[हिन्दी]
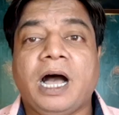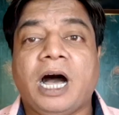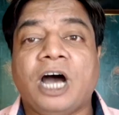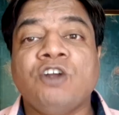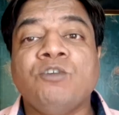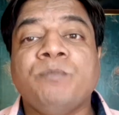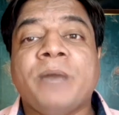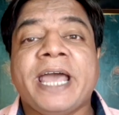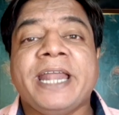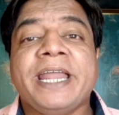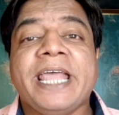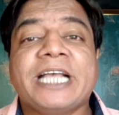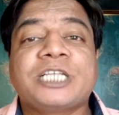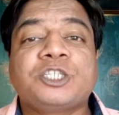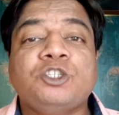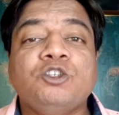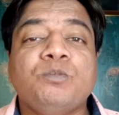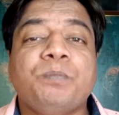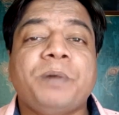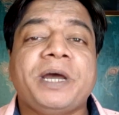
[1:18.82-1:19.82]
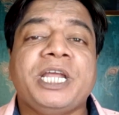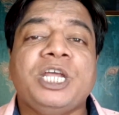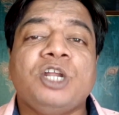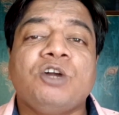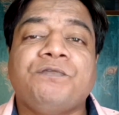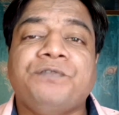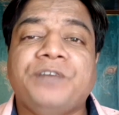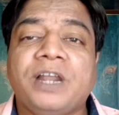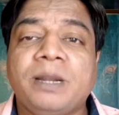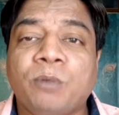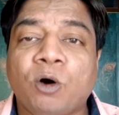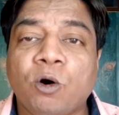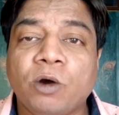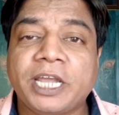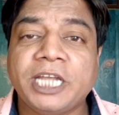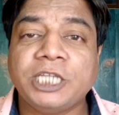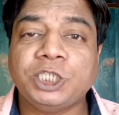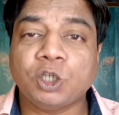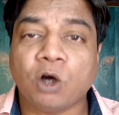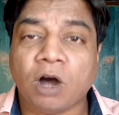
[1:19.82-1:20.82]
हनुमान एक सुपर हीरो फिल्म
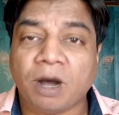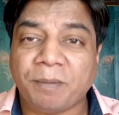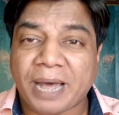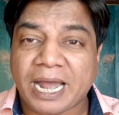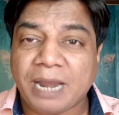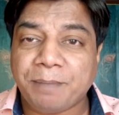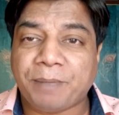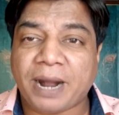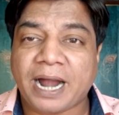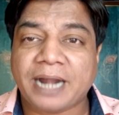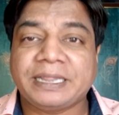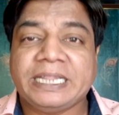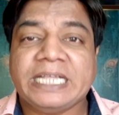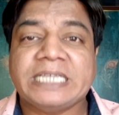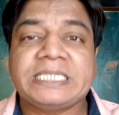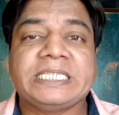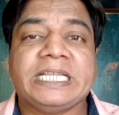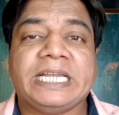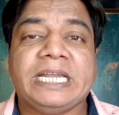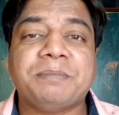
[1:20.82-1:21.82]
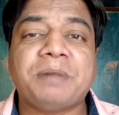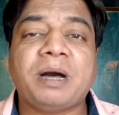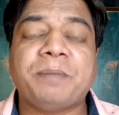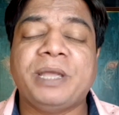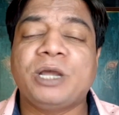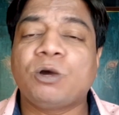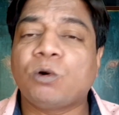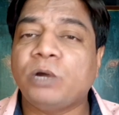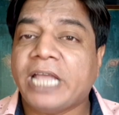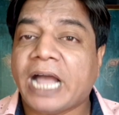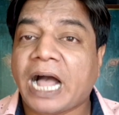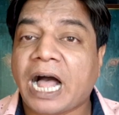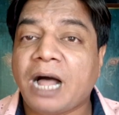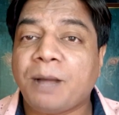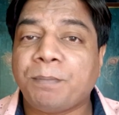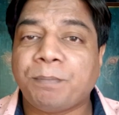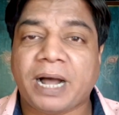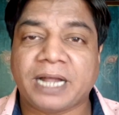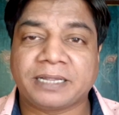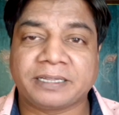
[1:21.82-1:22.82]
होगी जो हमारे भारतीय सिनेमा में कोई
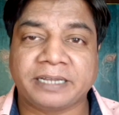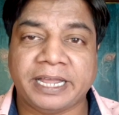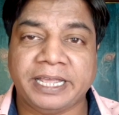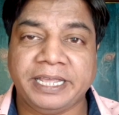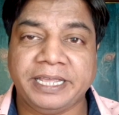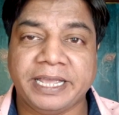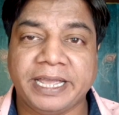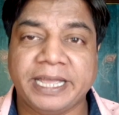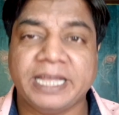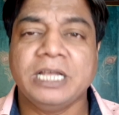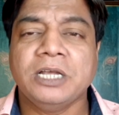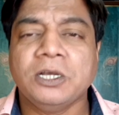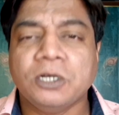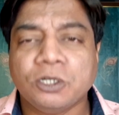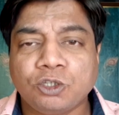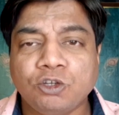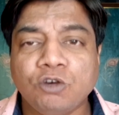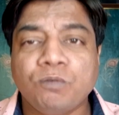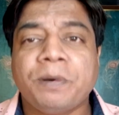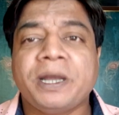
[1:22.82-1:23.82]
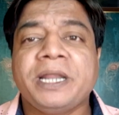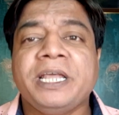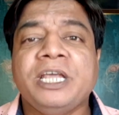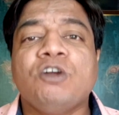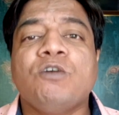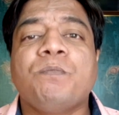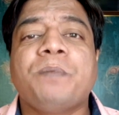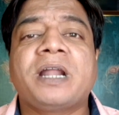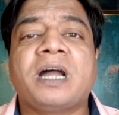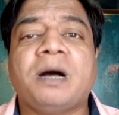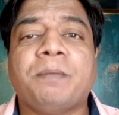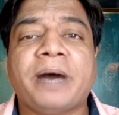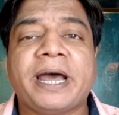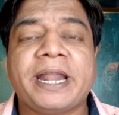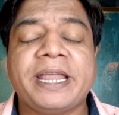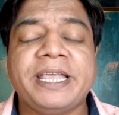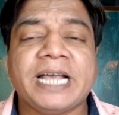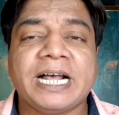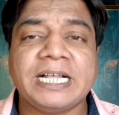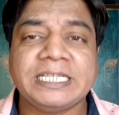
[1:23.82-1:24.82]
आम बात नहीं है सुपर हीरो पर हमारे
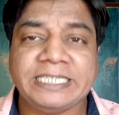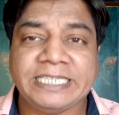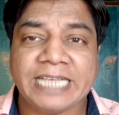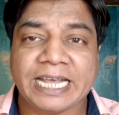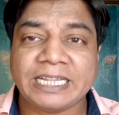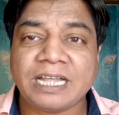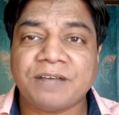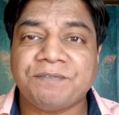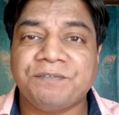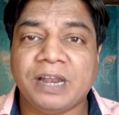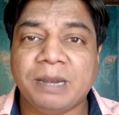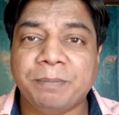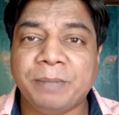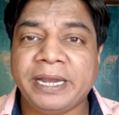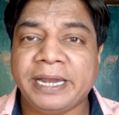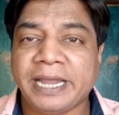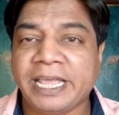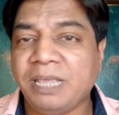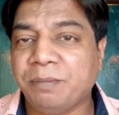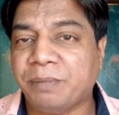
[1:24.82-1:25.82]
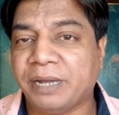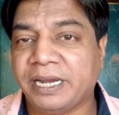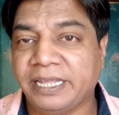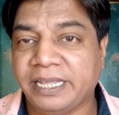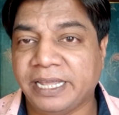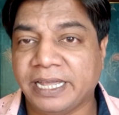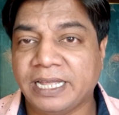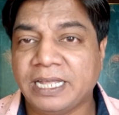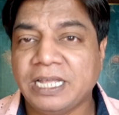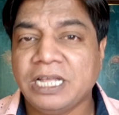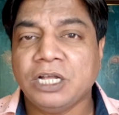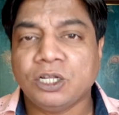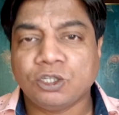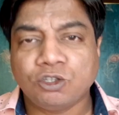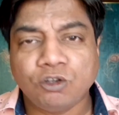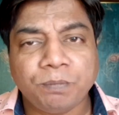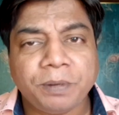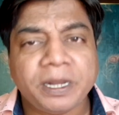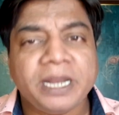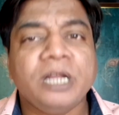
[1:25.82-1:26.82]
यहाँ ज़्यादा फिल्में नहीं बनी हैं
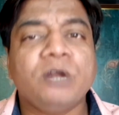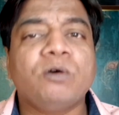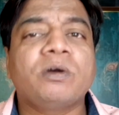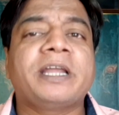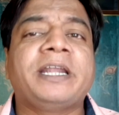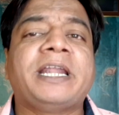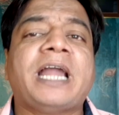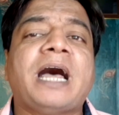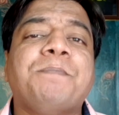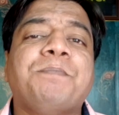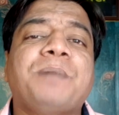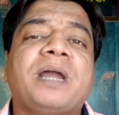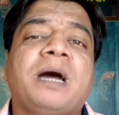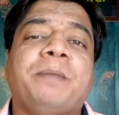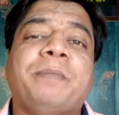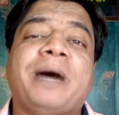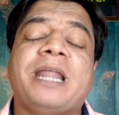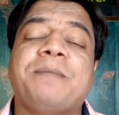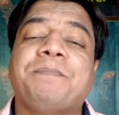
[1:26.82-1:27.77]
सुपर हीरो के नाम पर हमारे